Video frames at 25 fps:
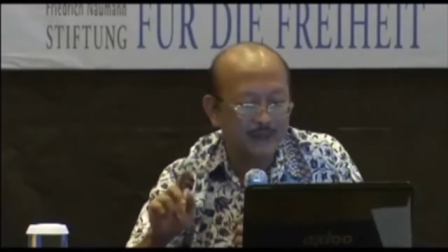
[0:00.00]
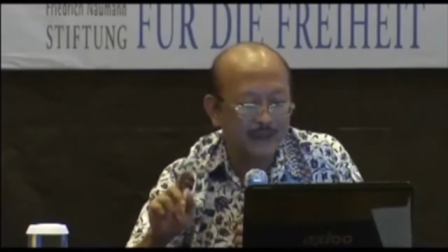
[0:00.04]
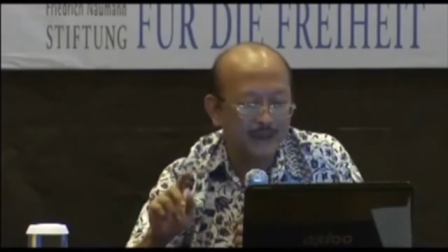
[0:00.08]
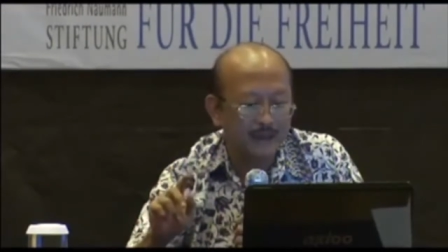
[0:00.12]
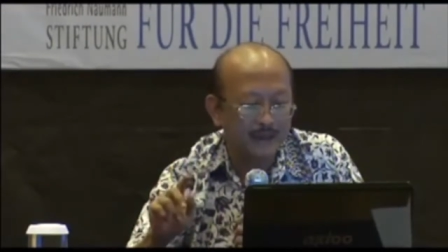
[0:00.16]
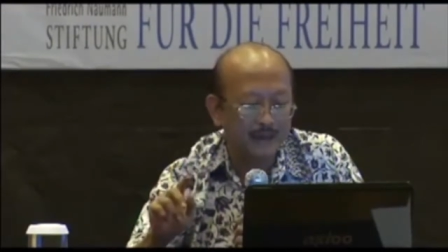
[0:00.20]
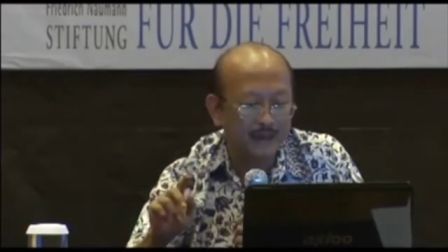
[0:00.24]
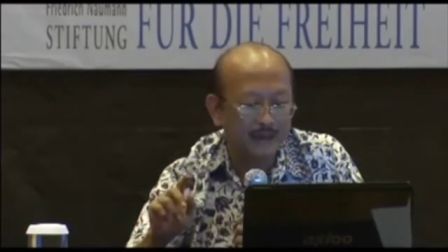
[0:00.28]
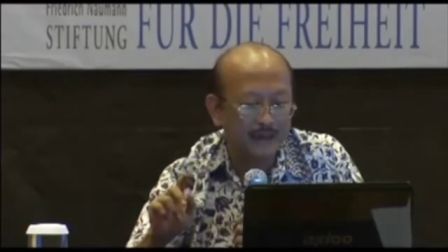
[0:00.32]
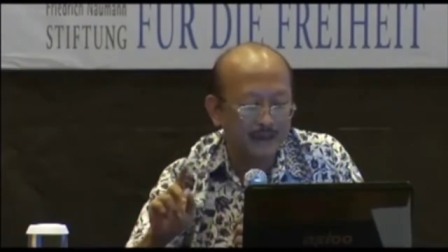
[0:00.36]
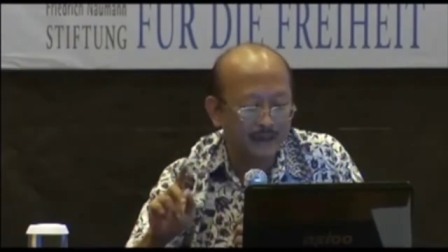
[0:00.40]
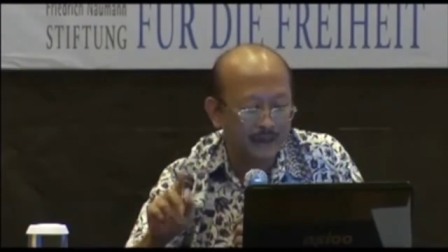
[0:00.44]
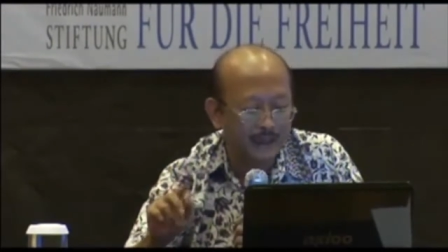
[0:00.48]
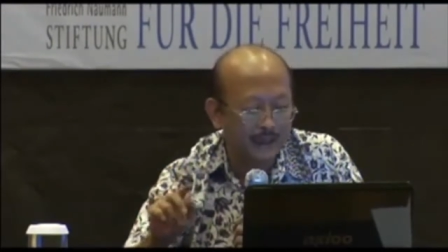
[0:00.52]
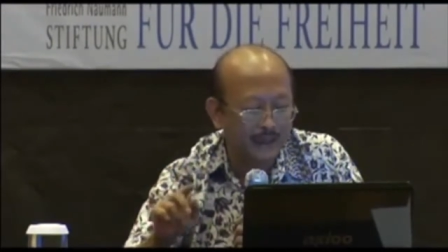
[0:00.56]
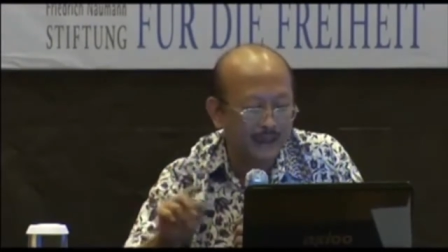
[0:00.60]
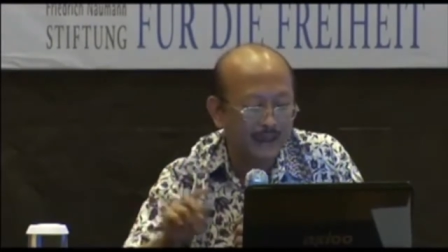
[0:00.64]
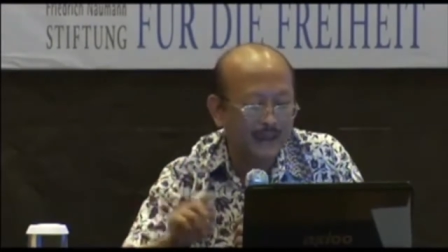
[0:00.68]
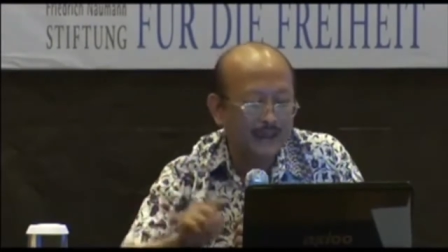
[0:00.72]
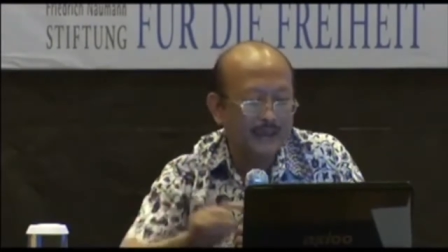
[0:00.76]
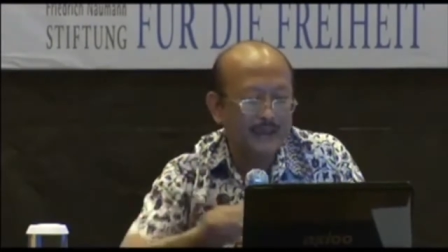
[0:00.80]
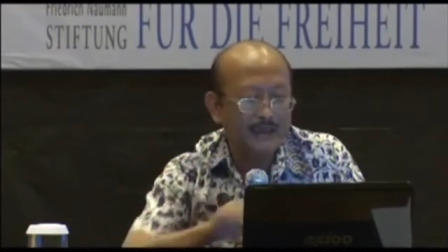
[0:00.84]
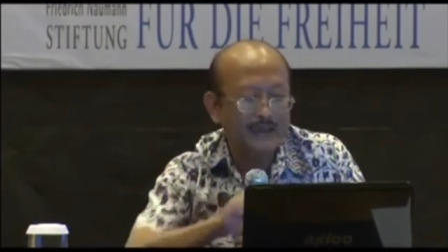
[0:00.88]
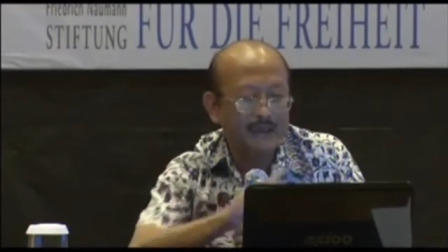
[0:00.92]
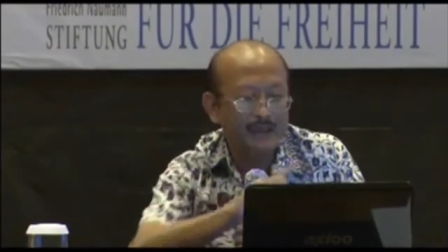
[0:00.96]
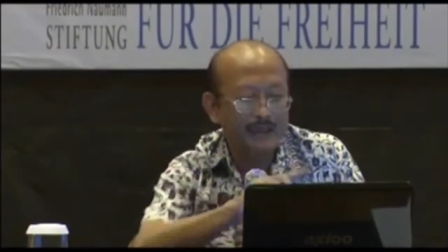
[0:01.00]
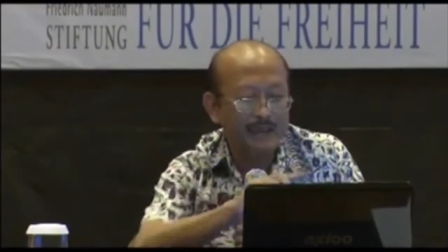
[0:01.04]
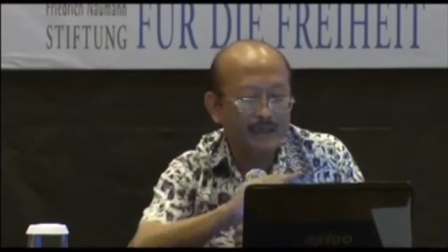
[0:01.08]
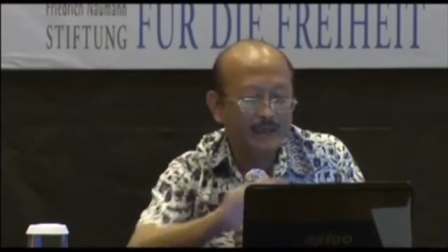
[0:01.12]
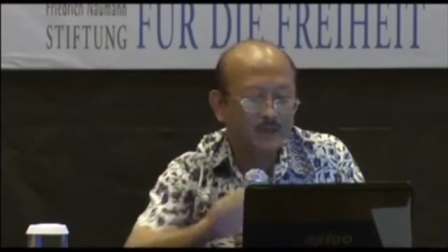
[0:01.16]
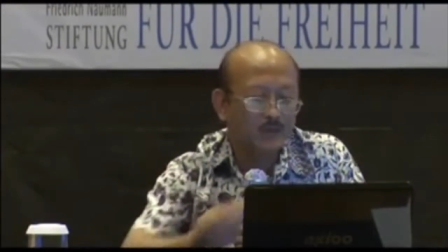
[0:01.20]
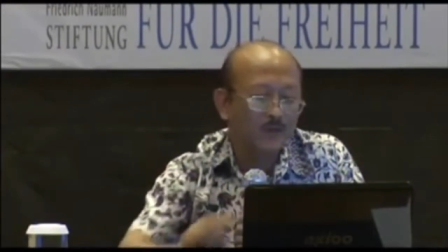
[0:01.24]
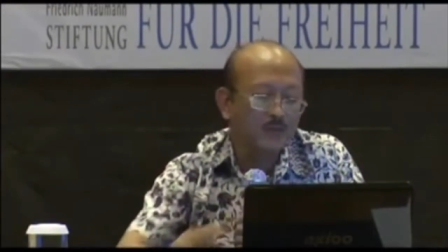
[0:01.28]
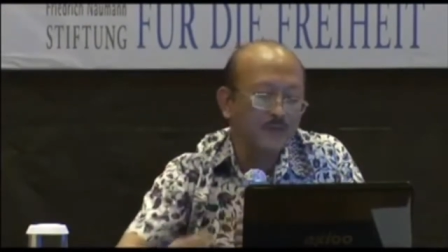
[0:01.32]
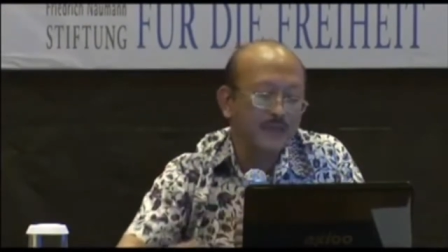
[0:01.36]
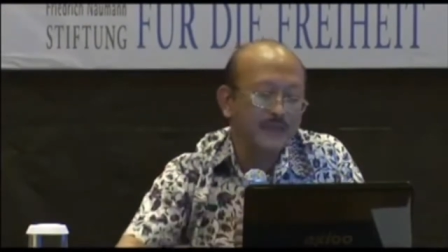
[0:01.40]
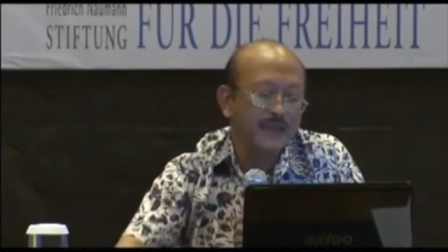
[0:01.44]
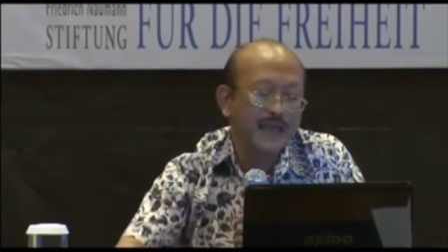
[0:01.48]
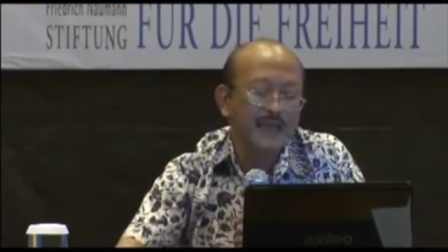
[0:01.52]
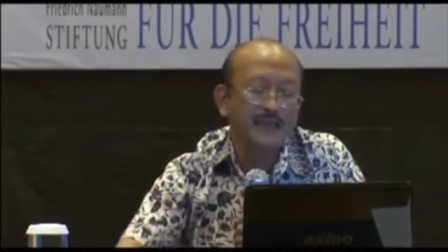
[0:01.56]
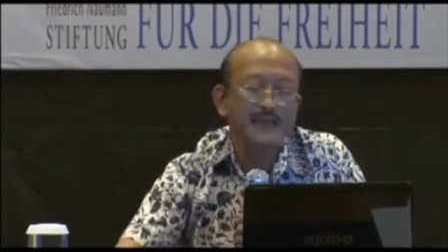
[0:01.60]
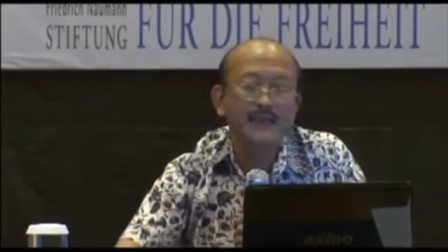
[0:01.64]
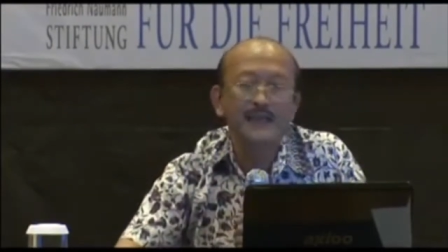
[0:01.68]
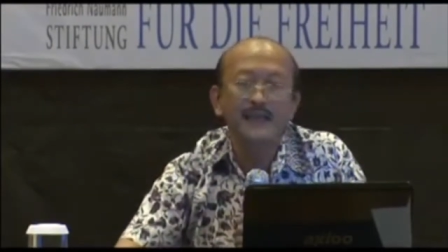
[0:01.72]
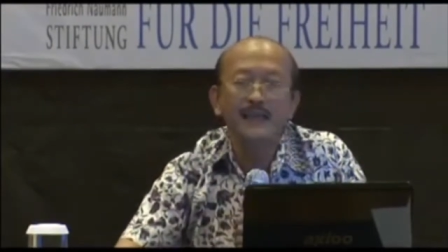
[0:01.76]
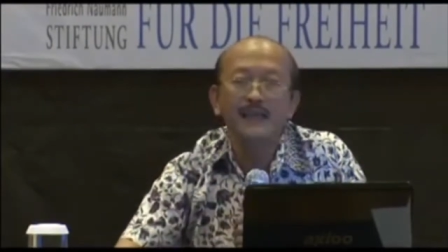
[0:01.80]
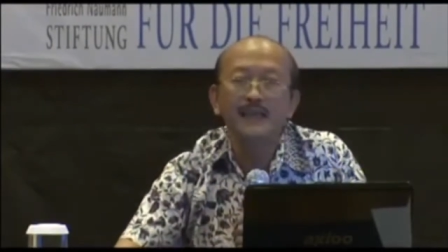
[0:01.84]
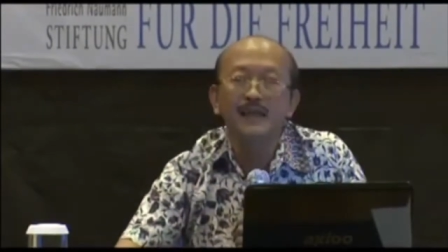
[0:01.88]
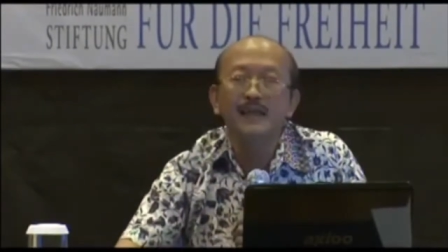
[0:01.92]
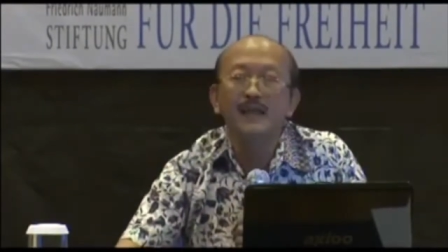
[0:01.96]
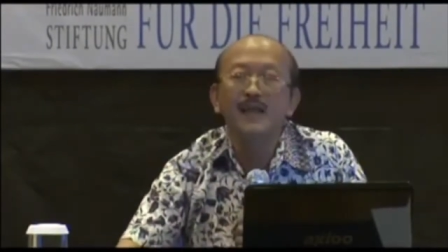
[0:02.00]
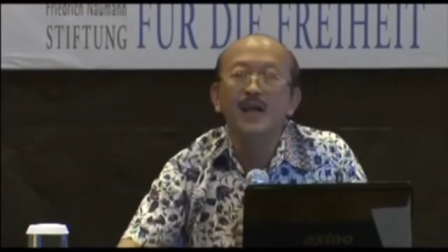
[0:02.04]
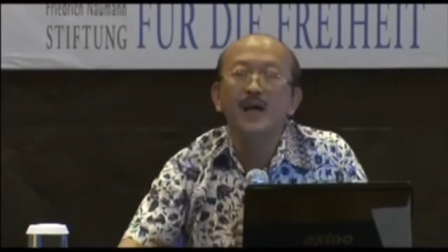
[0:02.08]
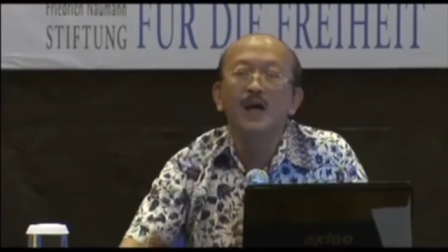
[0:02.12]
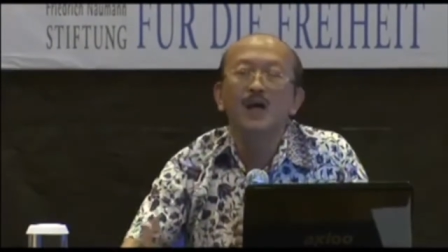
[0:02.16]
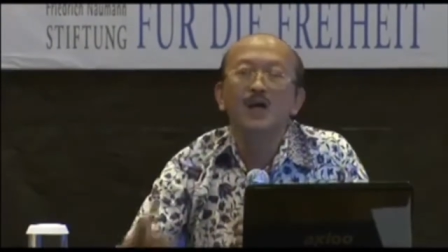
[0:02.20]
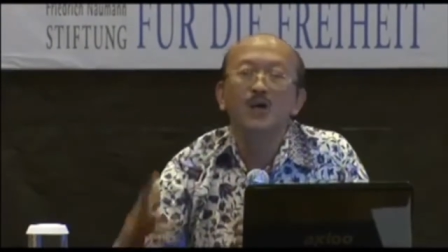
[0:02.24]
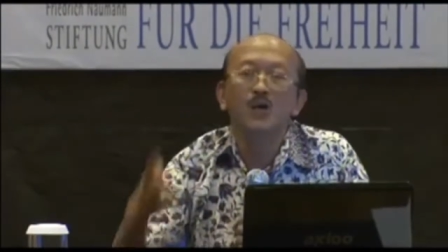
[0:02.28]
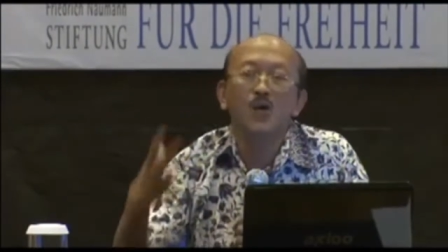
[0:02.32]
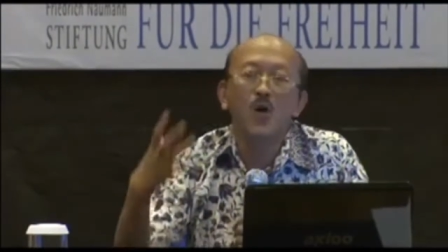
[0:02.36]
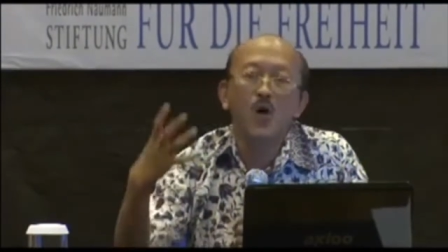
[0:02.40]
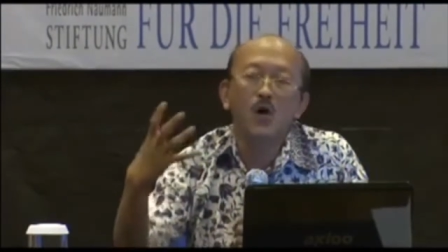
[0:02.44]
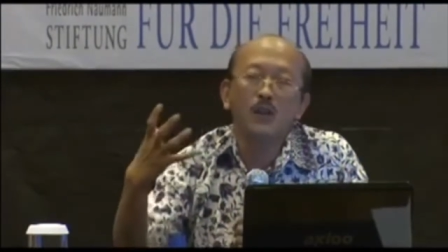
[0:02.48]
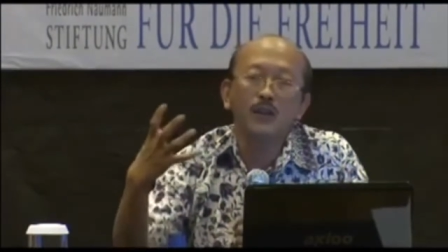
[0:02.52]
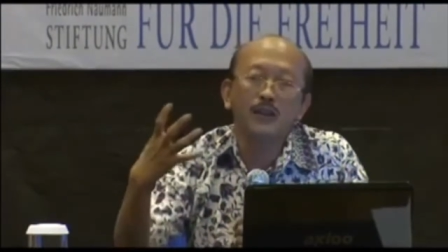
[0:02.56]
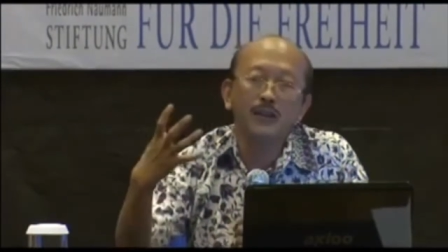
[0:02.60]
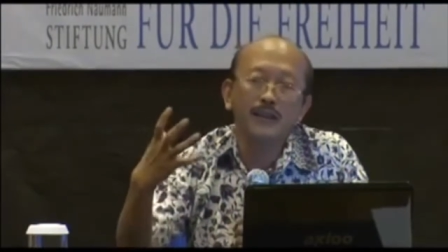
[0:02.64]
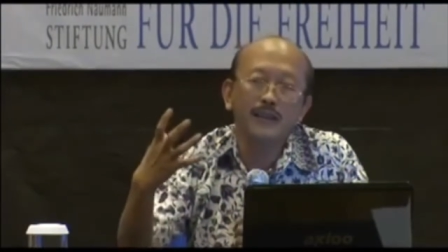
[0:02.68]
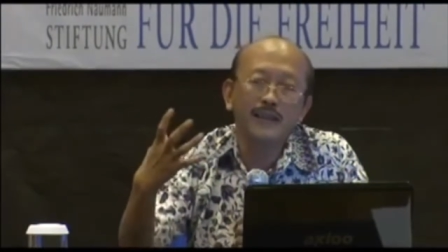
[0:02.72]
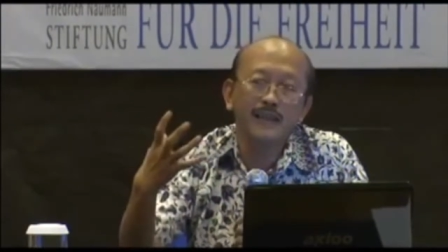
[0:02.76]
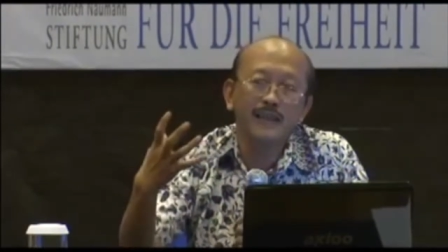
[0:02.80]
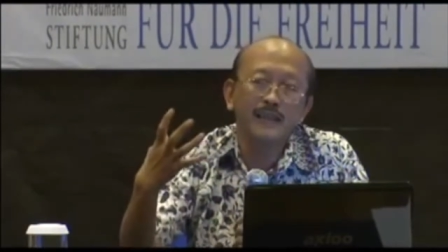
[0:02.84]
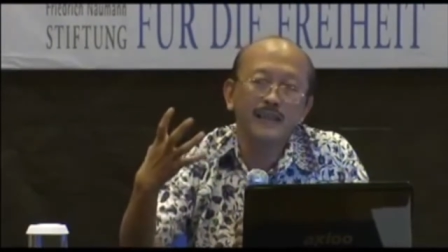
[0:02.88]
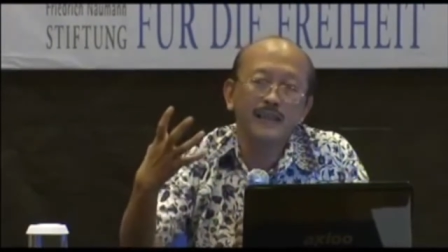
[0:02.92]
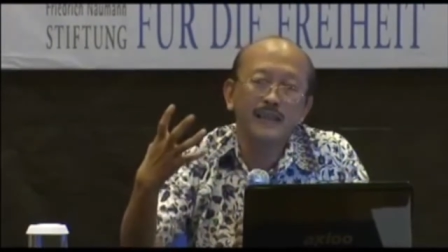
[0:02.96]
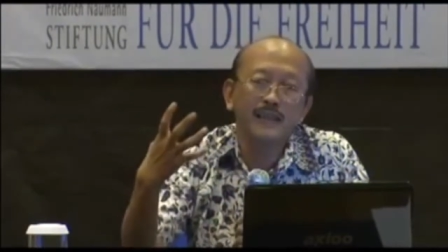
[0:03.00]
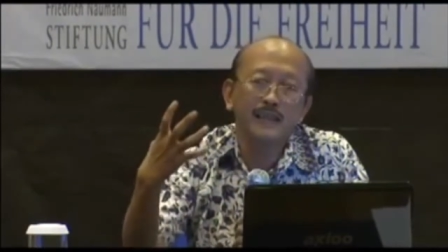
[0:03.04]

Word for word: eh, G itu menjadi roti